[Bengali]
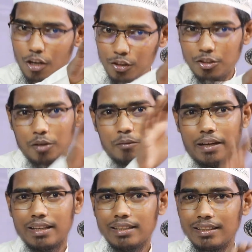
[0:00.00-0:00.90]
সহজ হবে
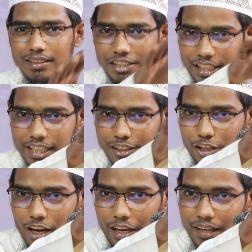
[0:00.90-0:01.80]
জিজ্ঞেস
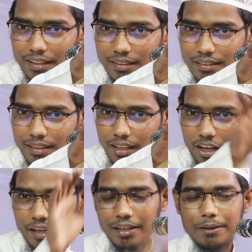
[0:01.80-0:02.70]
হয় হয়